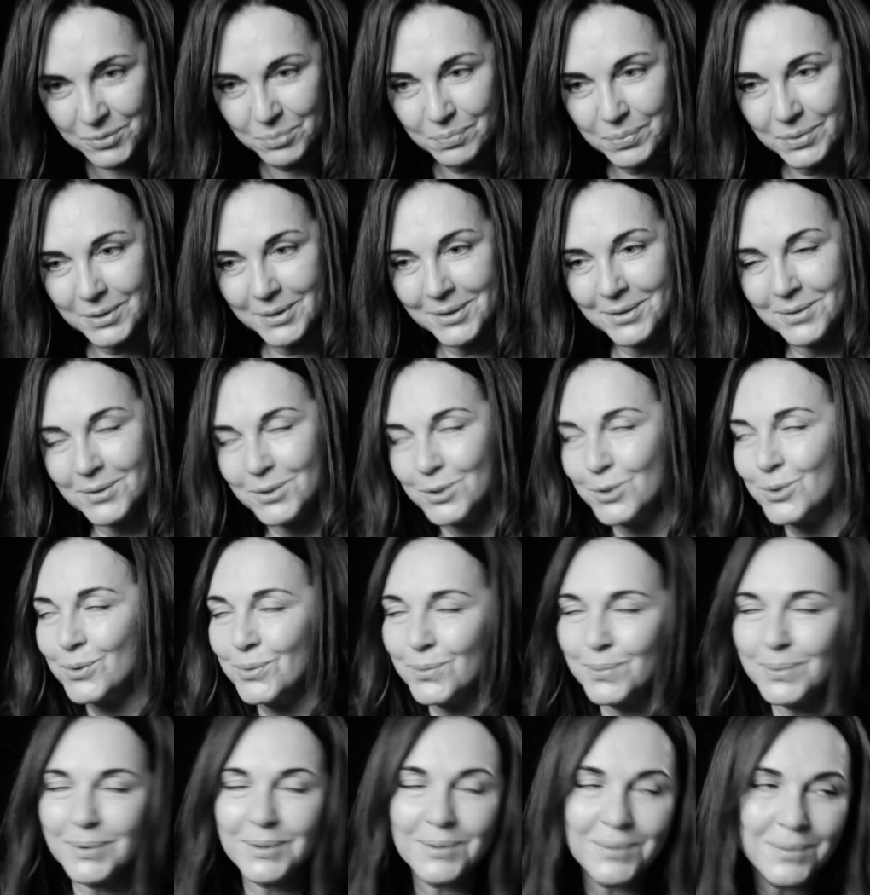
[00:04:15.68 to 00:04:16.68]
вспыхнет,
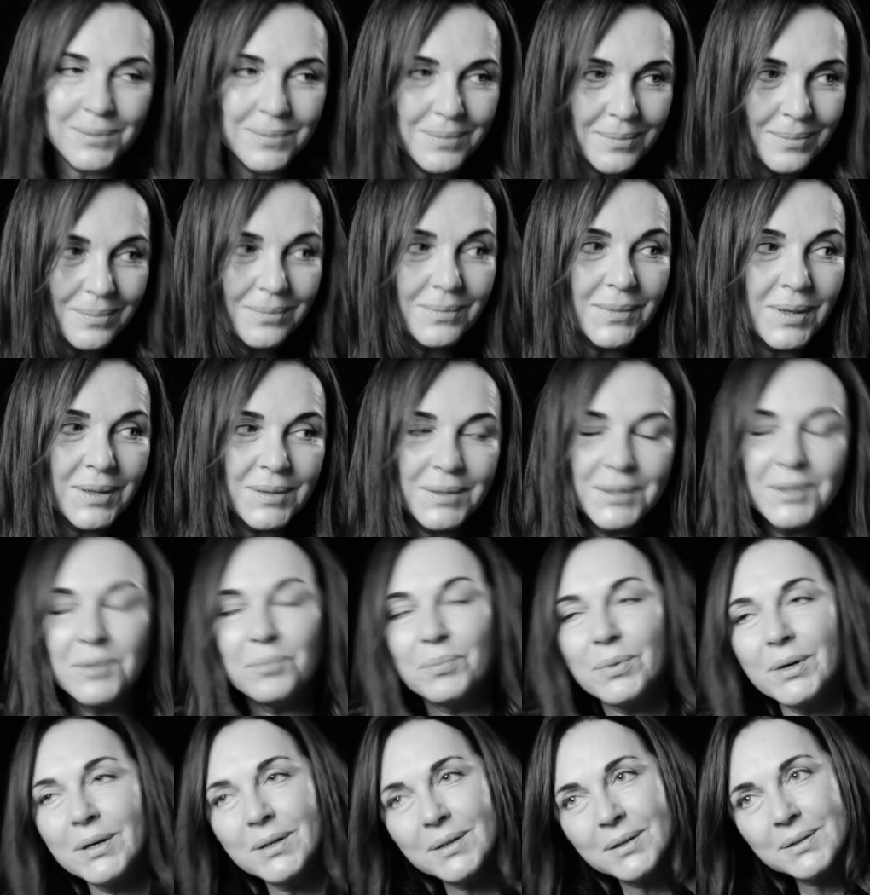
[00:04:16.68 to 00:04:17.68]
что потом мало не
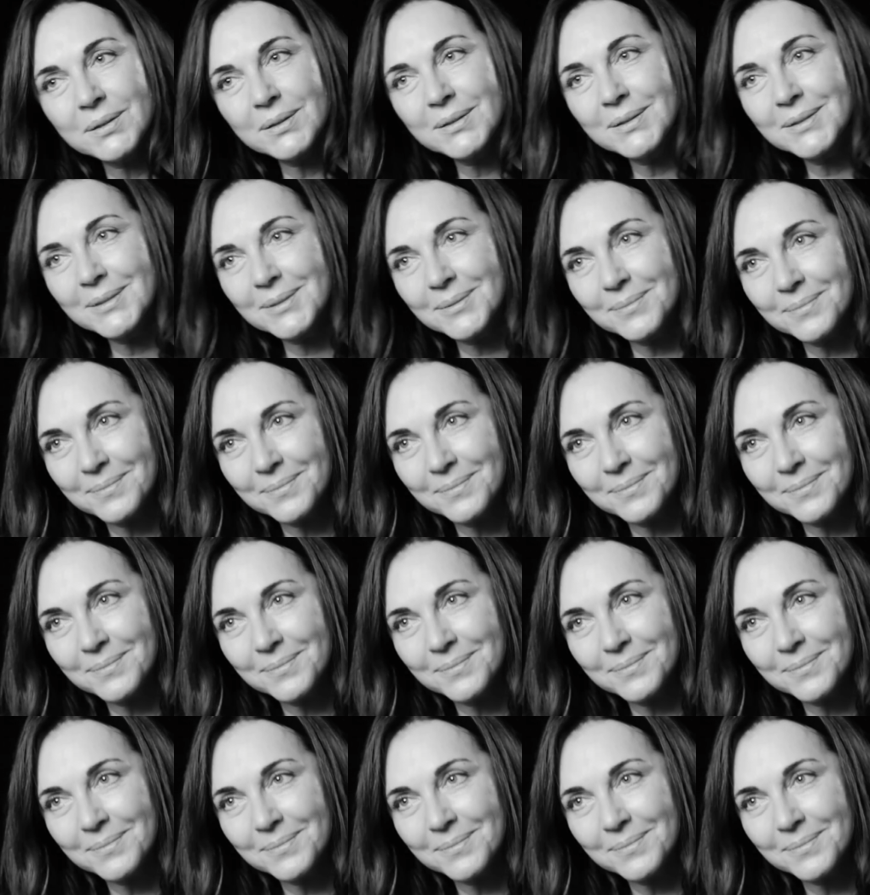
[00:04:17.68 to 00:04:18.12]
покажется